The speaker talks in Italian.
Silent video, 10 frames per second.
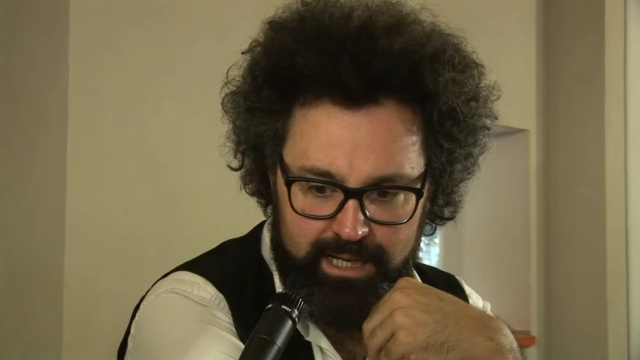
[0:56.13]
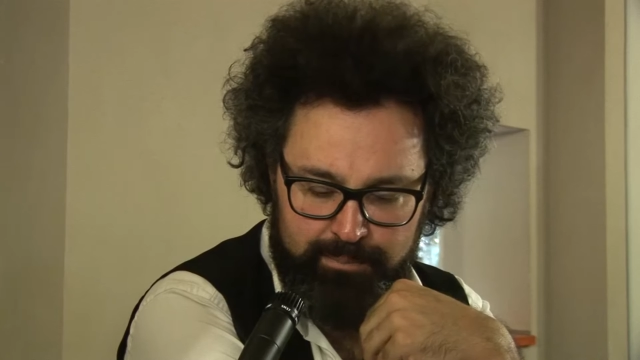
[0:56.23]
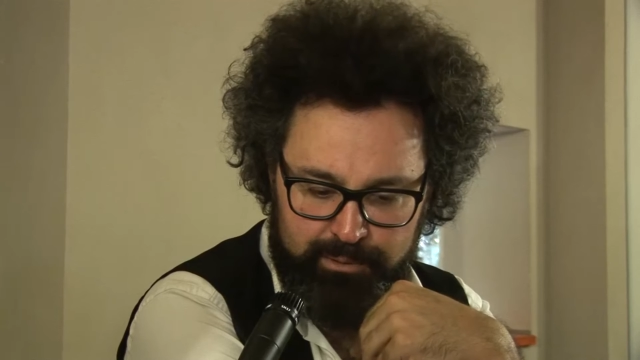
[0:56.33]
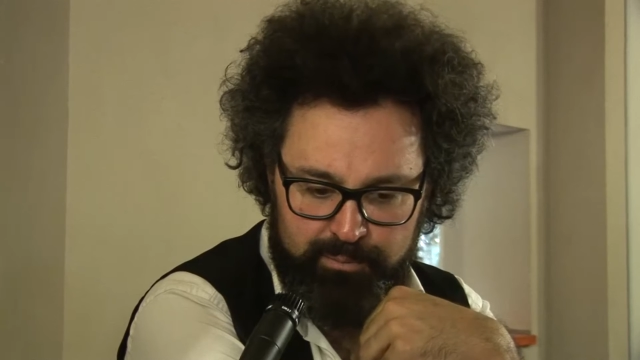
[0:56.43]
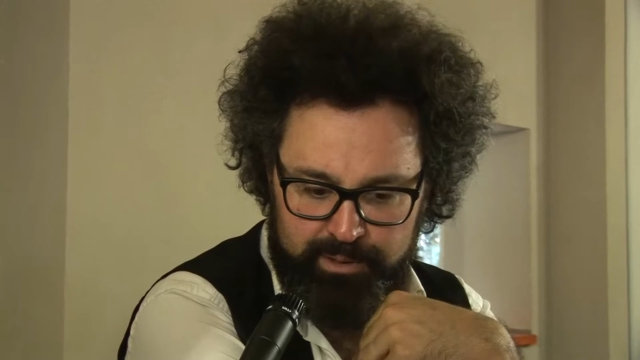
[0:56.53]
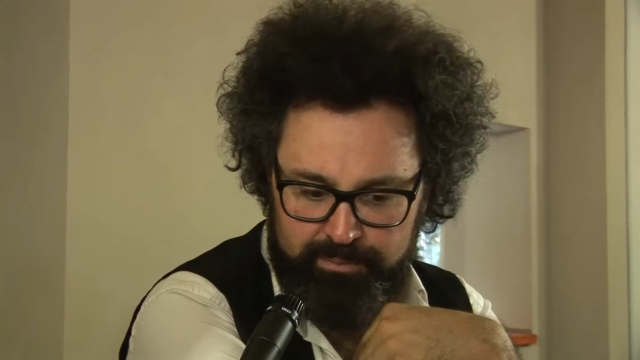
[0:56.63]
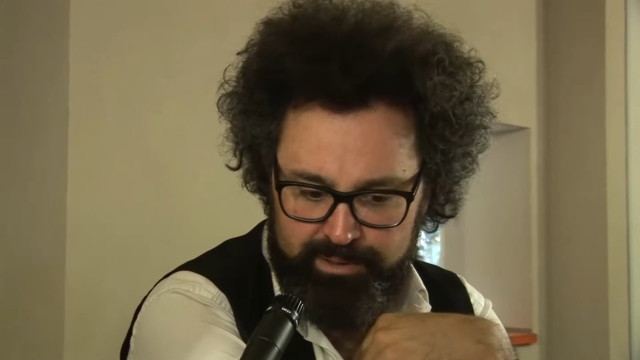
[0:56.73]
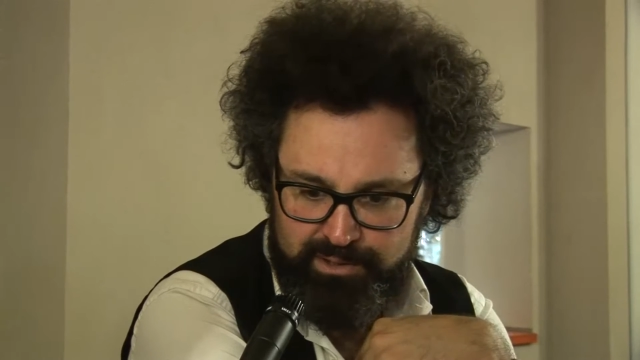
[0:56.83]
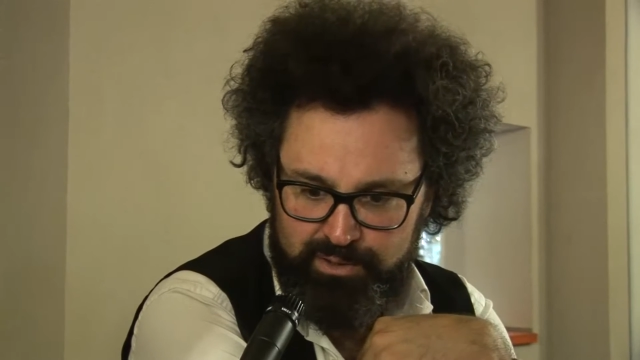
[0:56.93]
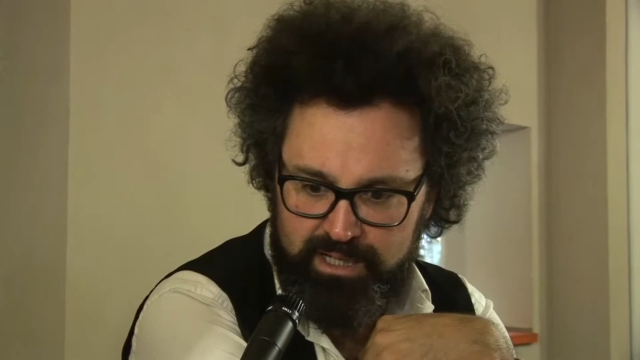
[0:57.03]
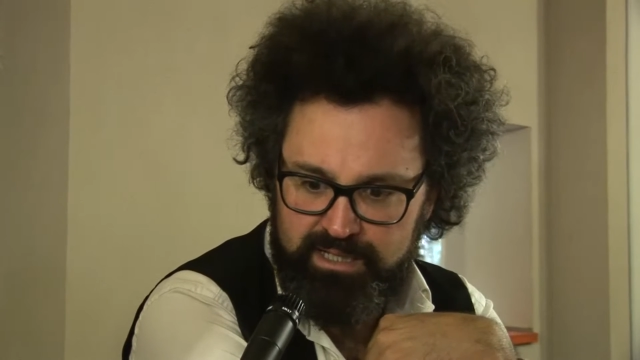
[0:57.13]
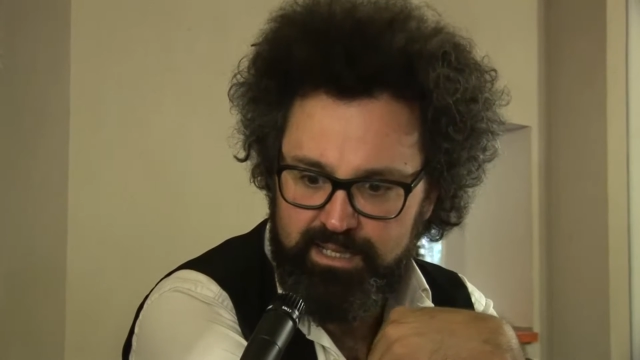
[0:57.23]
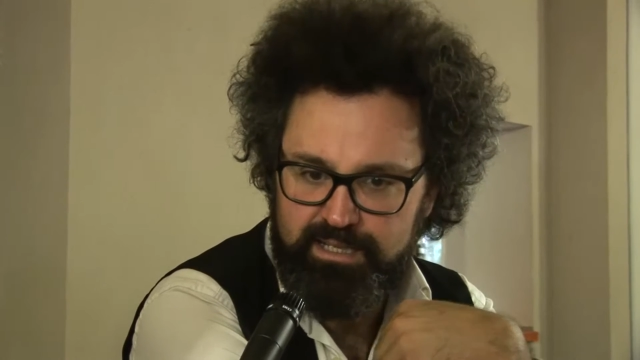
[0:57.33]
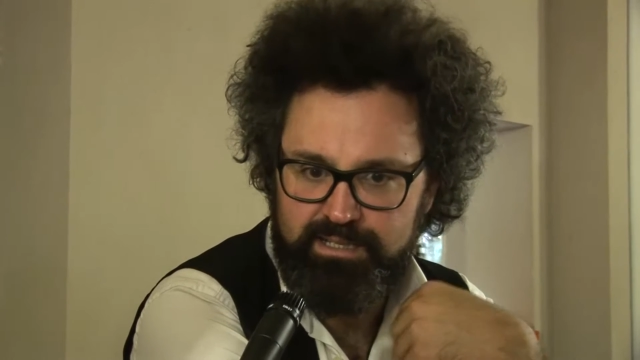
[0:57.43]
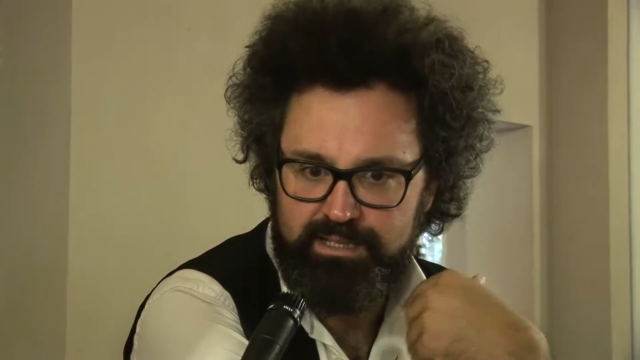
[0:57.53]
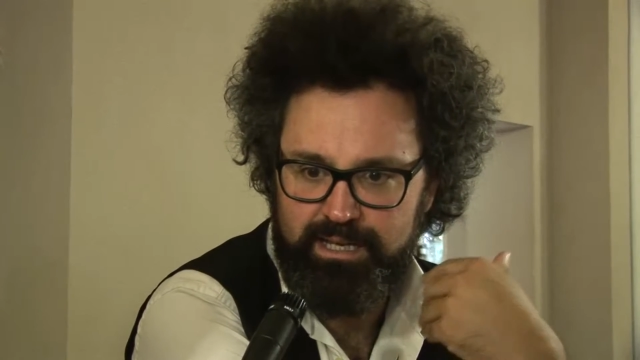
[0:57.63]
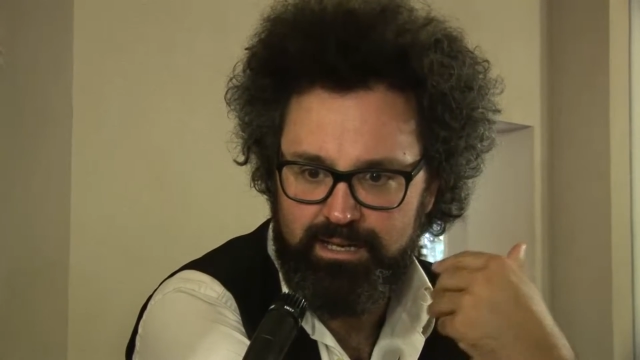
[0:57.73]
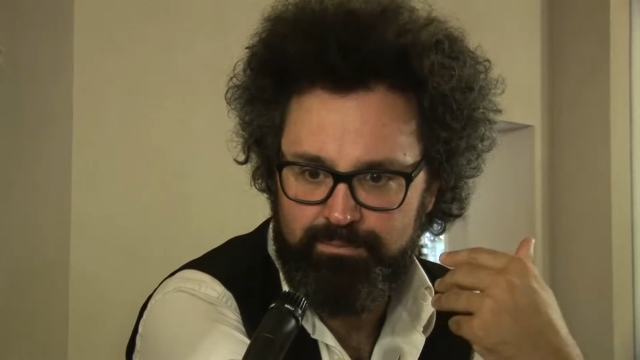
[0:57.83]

la propria personalità sia